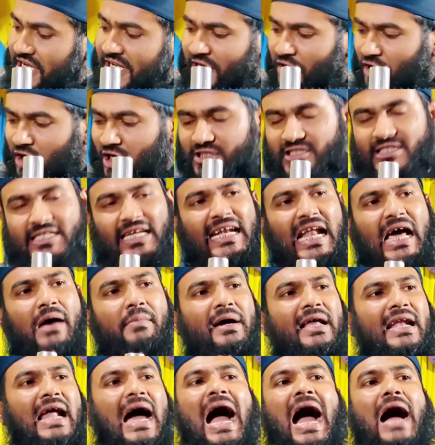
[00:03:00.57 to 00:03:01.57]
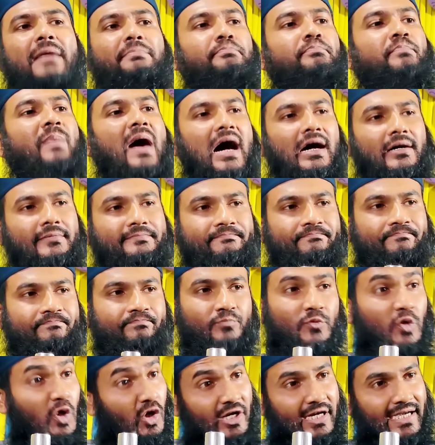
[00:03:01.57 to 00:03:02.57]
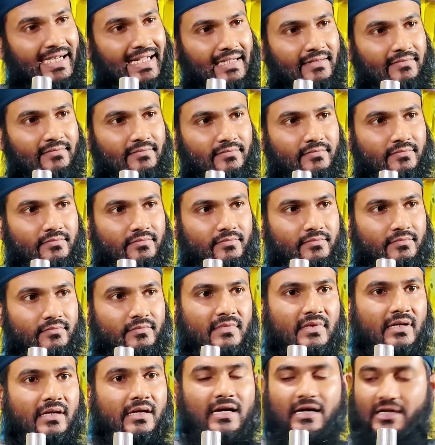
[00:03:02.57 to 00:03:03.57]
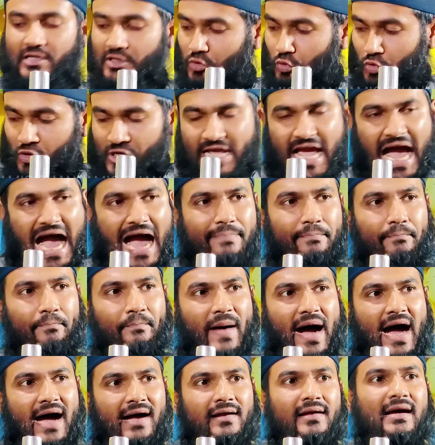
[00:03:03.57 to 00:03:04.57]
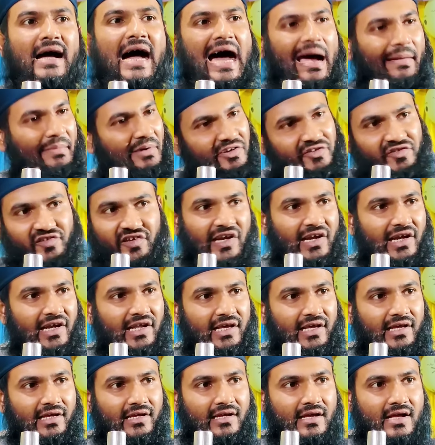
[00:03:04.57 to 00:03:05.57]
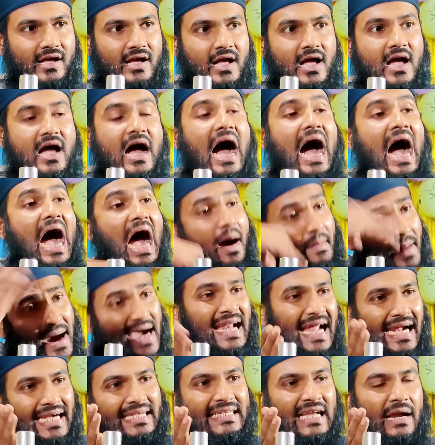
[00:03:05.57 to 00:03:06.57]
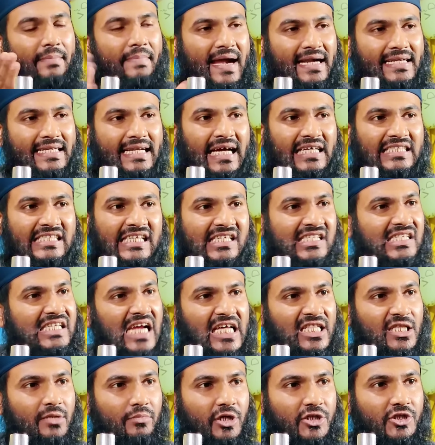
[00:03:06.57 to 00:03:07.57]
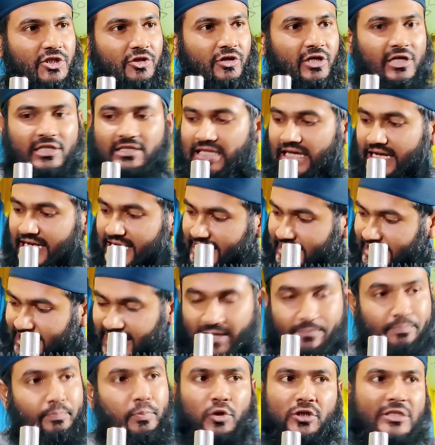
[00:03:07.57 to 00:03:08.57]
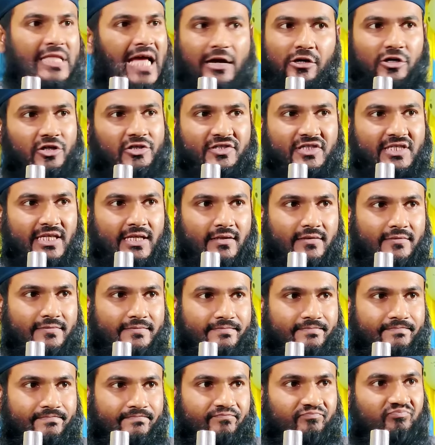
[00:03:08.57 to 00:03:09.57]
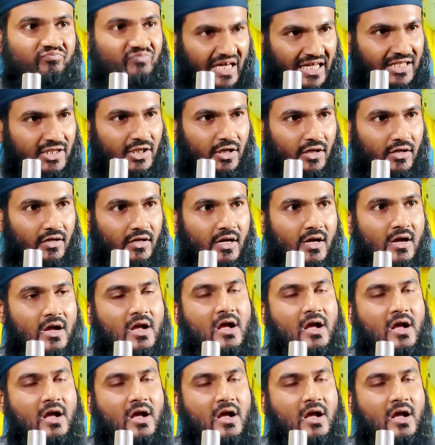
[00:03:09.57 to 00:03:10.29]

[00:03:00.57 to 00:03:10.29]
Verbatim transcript: ইনি হচ্ছেন আমার আব্বা ধরে নেন উনি আব্বা আমি ছেলে আমার একটা বেটা আছে সাত বছরে তাহলে এর পোতা হচ্ছে তাই তো